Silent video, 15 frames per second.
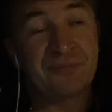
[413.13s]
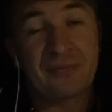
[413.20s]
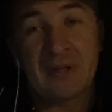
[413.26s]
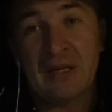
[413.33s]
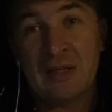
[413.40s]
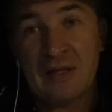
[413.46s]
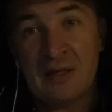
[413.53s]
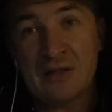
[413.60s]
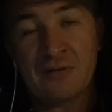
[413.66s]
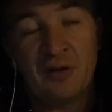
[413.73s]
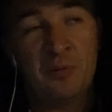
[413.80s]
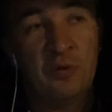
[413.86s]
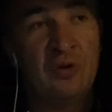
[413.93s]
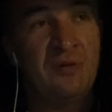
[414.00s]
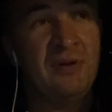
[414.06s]
э,
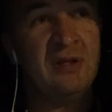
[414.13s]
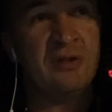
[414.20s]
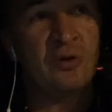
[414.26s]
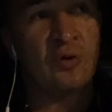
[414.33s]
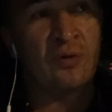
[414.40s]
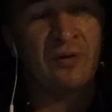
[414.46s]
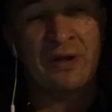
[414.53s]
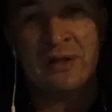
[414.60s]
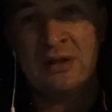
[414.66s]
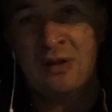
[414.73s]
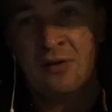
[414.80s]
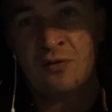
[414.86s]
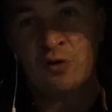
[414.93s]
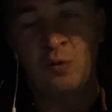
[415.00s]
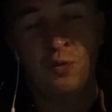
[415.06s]
своему инвестору
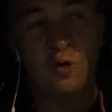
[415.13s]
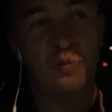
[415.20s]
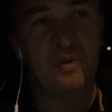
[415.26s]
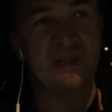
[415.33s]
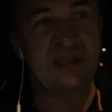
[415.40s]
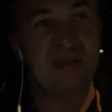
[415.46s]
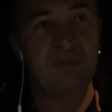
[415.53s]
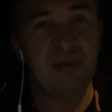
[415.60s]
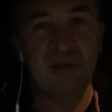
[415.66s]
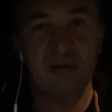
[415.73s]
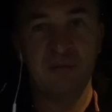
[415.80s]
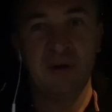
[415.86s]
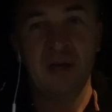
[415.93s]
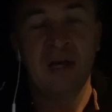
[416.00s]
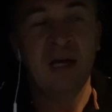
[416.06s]
квартиру в жилом комплексе
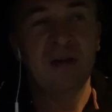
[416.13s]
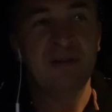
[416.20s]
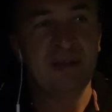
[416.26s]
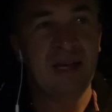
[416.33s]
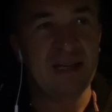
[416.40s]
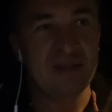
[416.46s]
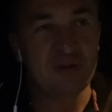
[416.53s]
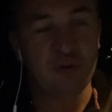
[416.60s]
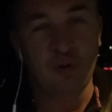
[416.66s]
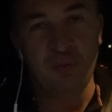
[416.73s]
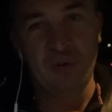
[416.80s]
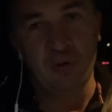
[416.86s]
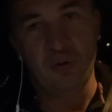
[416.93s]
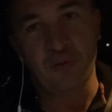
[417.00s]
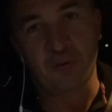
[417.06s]
семейном на 100
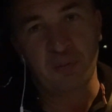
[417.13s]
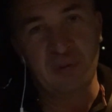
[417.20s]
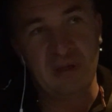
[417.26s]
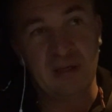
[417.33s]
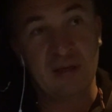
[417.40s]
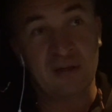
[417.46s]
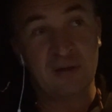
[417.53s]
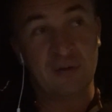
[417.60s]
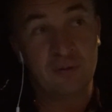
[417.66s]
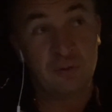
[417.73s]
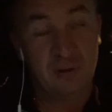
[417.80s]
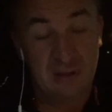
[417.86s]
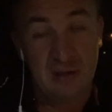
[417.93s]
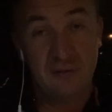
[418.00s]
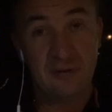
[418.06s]
миллионов рублей.
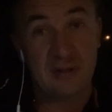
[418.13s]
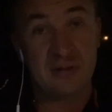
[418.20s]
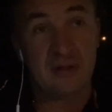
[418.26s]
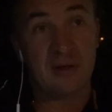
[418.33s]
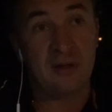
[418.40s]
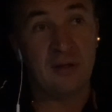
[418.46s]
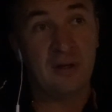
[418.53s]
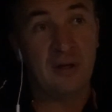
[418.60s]
Но это инвестор.